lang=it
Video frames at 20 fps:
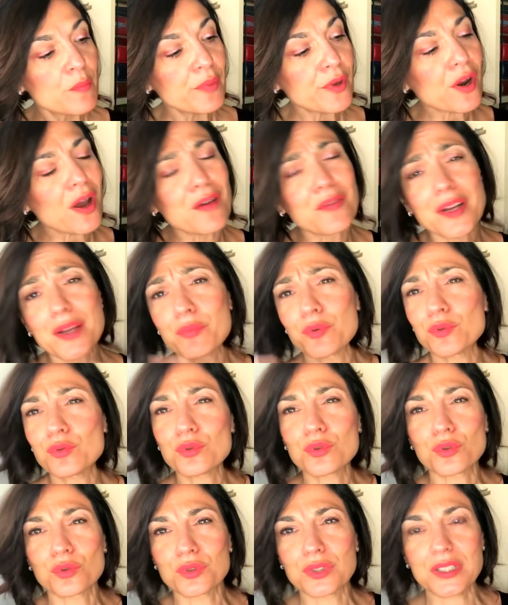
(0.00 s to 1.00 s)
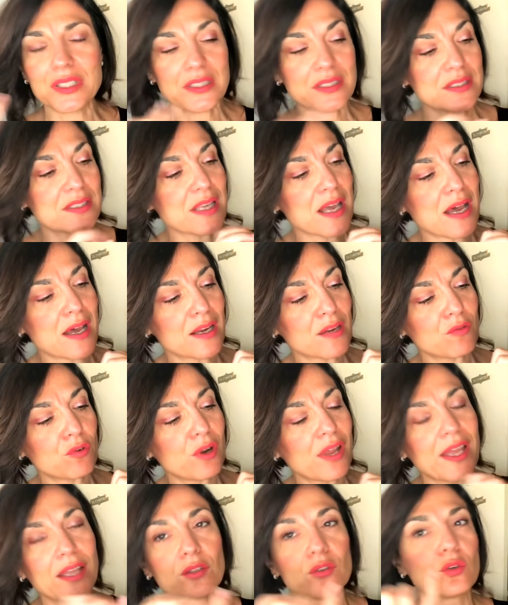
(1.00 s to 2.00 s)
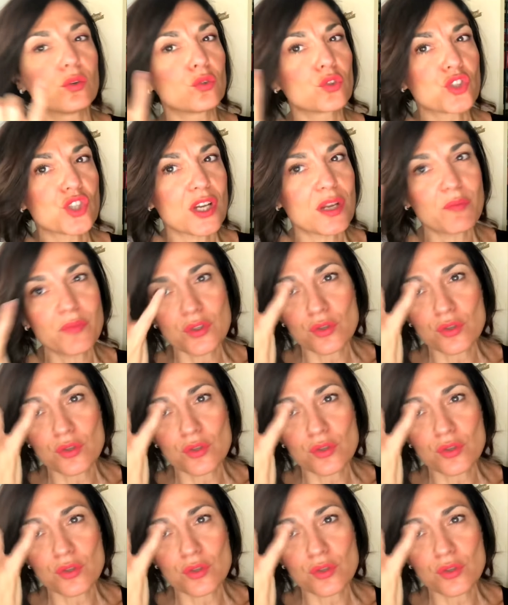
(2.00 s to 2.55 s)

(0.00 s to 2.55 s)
però avrei potuto utilizzare volendo non ce n'è